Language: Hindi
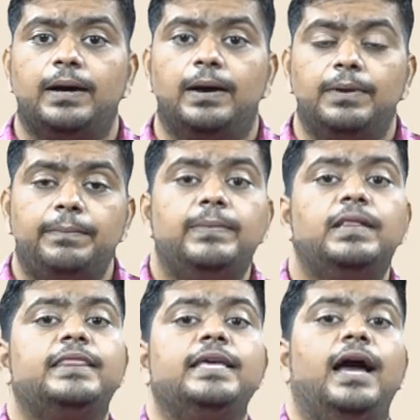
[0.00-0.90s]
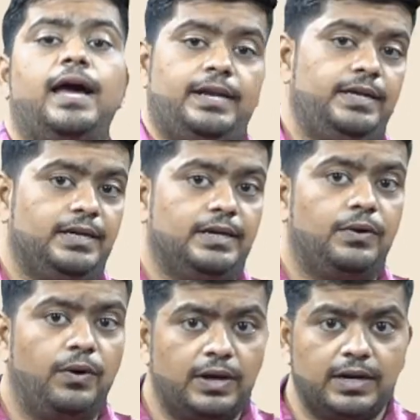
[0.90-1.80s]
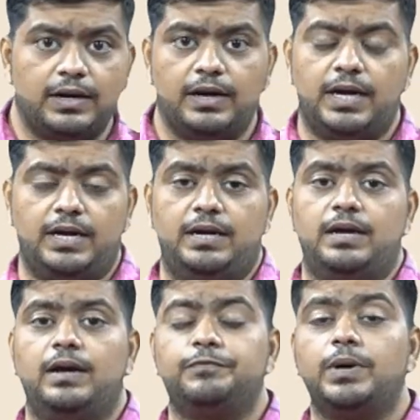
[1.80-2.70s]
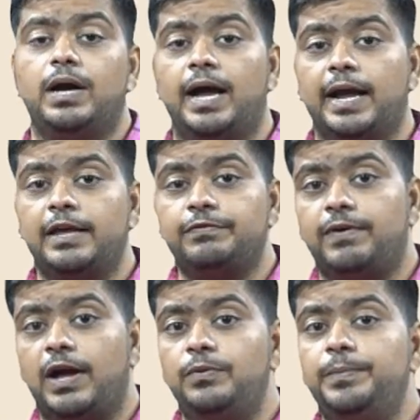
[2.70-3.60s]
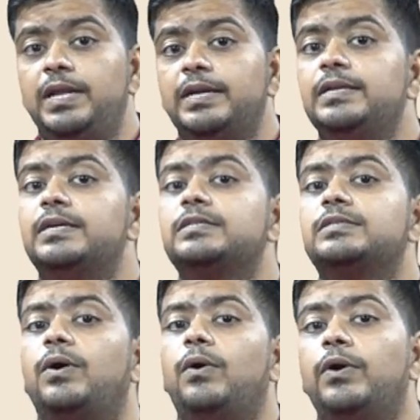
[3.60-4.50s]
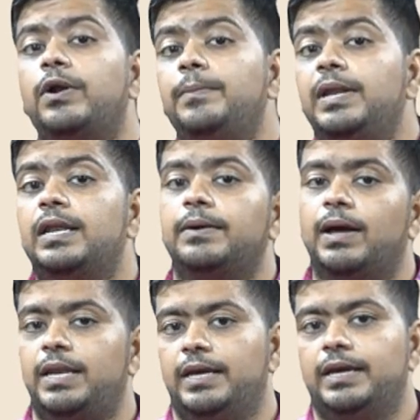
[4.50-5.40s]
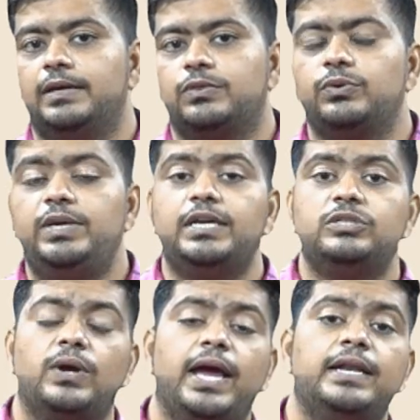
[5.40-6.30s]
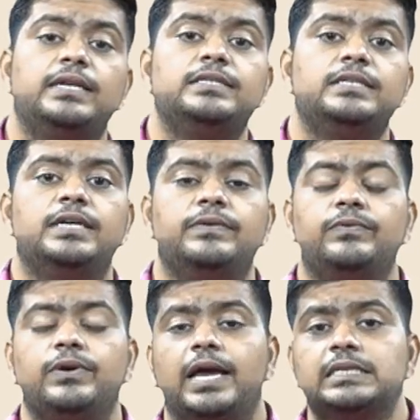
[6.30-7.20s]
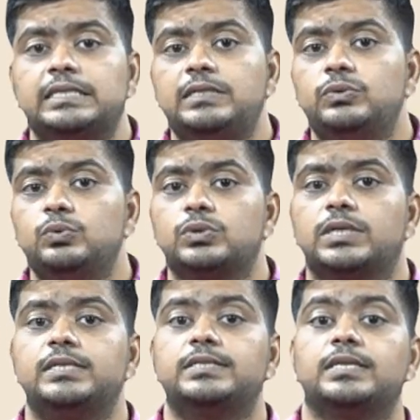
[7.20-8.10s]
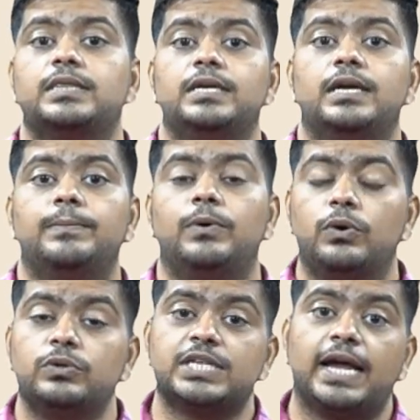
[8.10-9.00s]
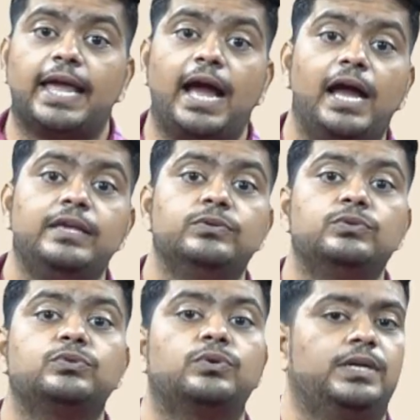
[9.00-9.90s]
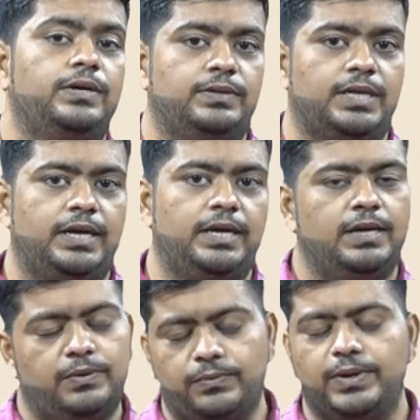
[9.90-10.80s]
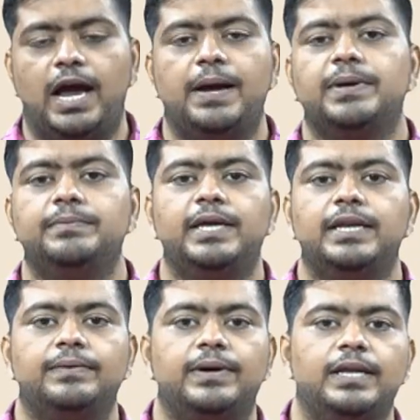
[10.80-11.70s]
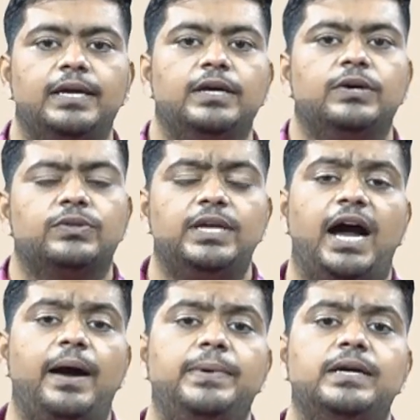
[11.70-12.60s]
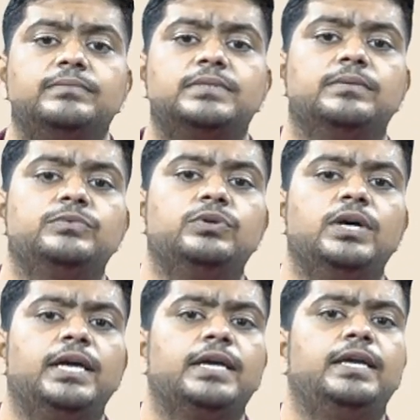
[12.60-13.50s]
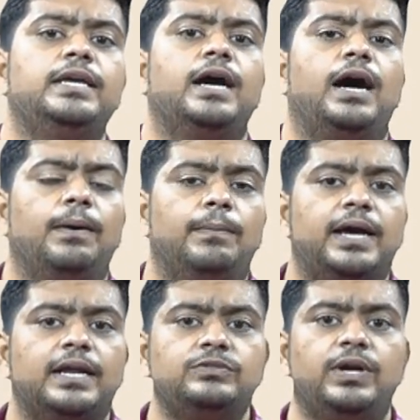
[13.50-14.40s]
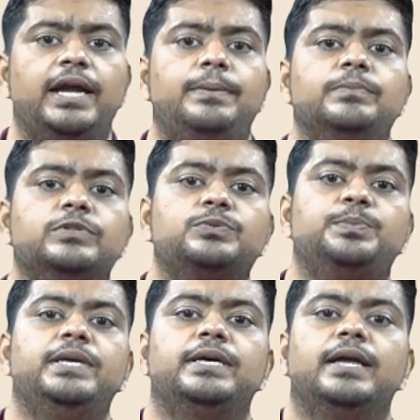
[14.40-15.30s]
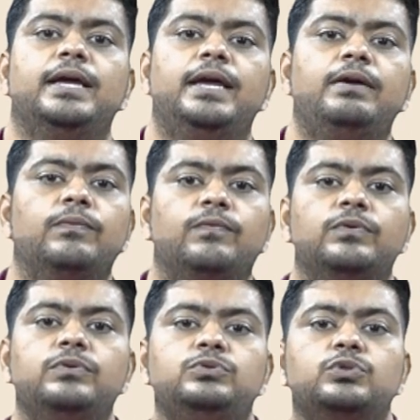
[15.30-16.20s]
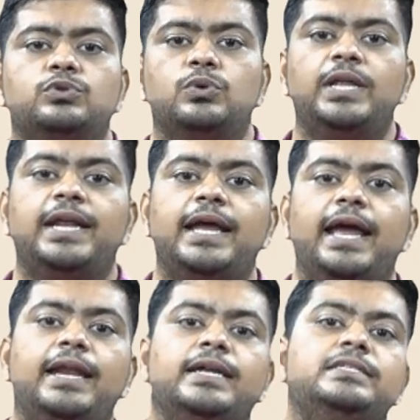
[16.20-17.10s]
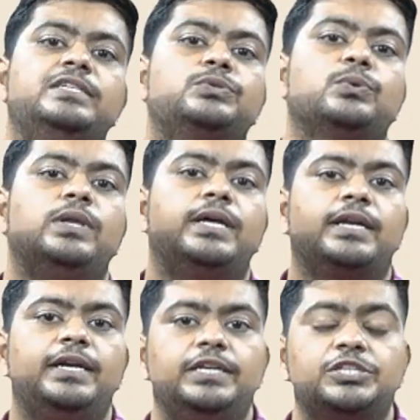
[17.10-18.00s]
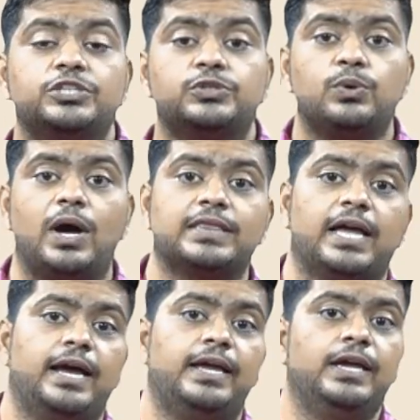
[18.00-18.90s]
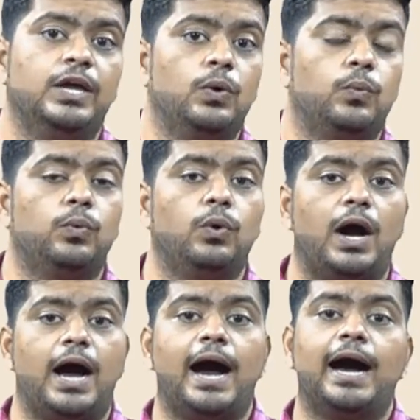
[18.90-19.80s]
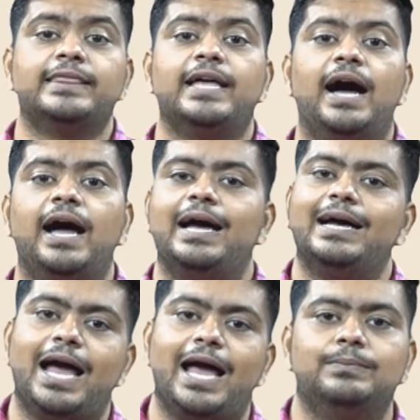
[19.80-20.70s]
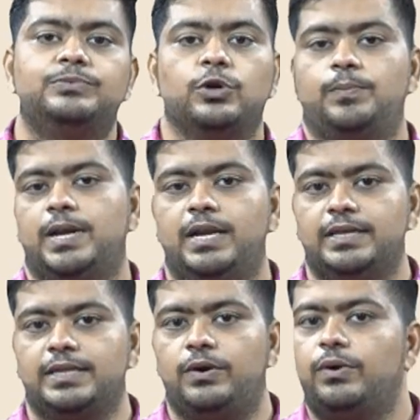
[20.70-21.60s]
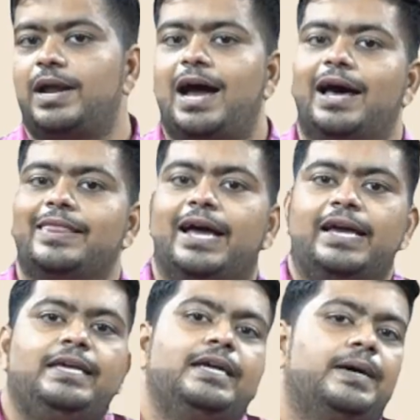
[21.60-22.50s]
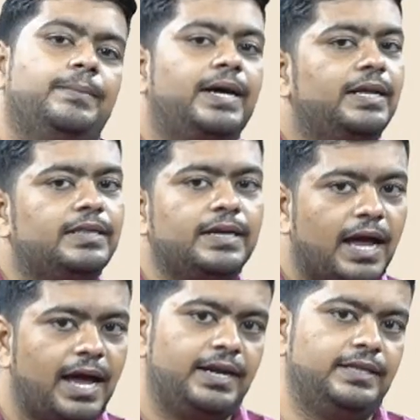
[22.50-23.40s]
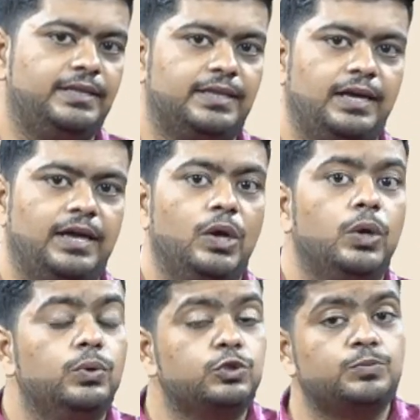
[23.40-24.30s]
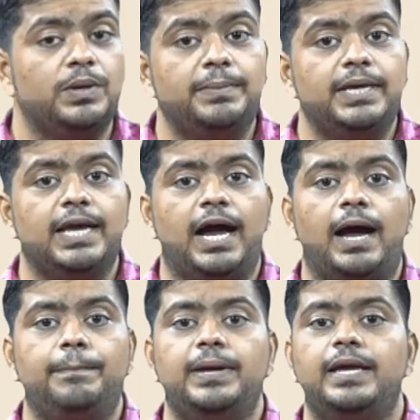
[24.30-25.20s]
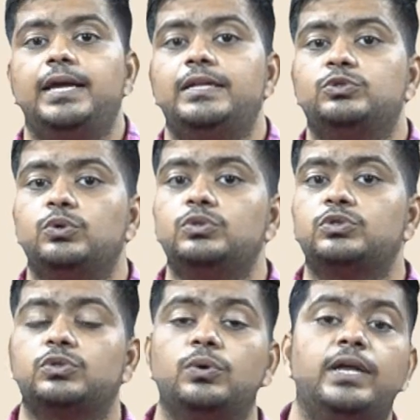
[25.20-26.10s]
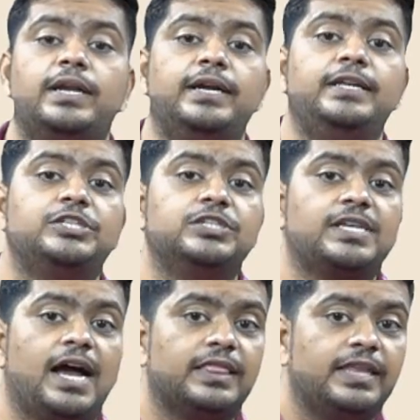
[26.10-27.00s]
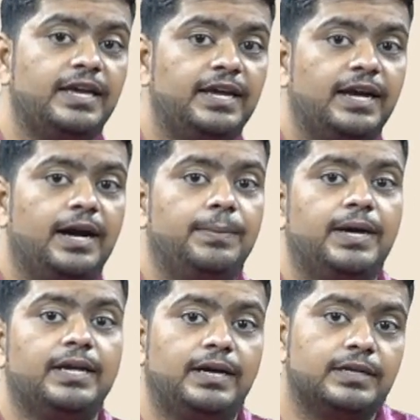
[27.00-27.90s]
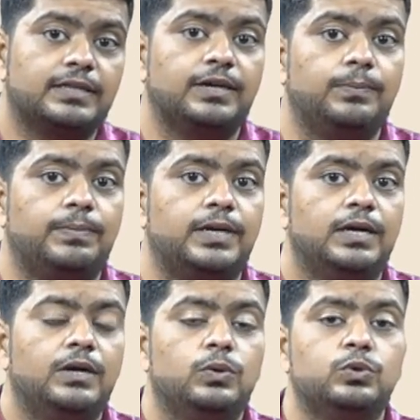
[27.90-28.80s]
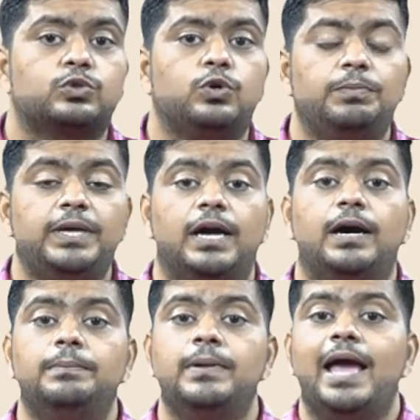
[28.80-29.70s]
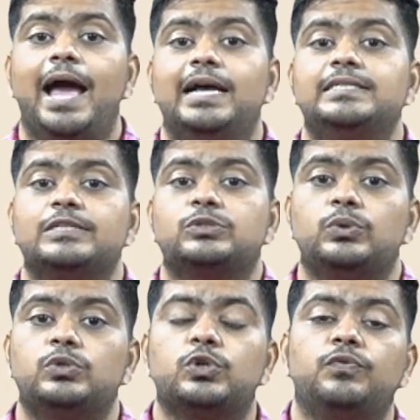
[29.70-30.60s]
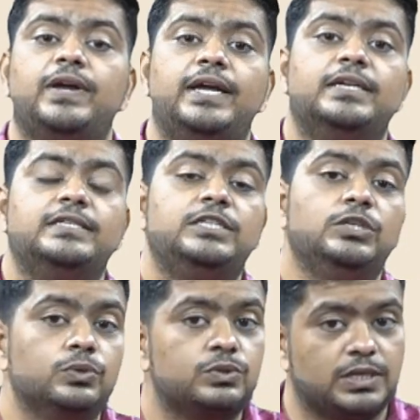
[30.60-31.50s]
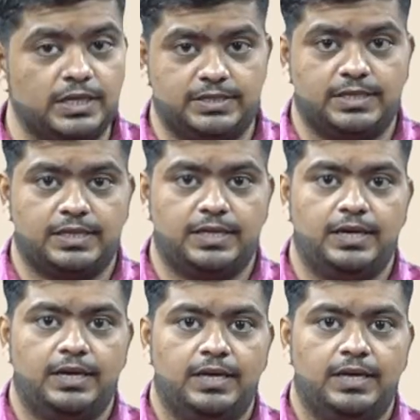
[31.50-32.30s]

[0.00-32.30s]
हमें मिलती आ रही है और आगे फाइव बिलियन ईयर्स और मिलने वाली है तो ये जो एनर्जी है वो कैसे यूज़ कर सकते हैं हम और उसका क्या यूज़ होता है वो यहाँ पे हम देखने वाले तो यहाँ पे हम समझो कि हमारा जो एटमोसफियर है वो जो सोलर एनर्जी सोलर रेडिएशन जो आता है वो आधा एब्जॉर्ब कर लेता है और आधा ही हमारे तक आने देता है उसमें भी यहाँ पे जो सोलर रेडिएशंस आते हैं हमारी अर्थ के ऊपर उसको भी हम एज अ सोर्स ऑफ एनर्जी यूज़ कर सकते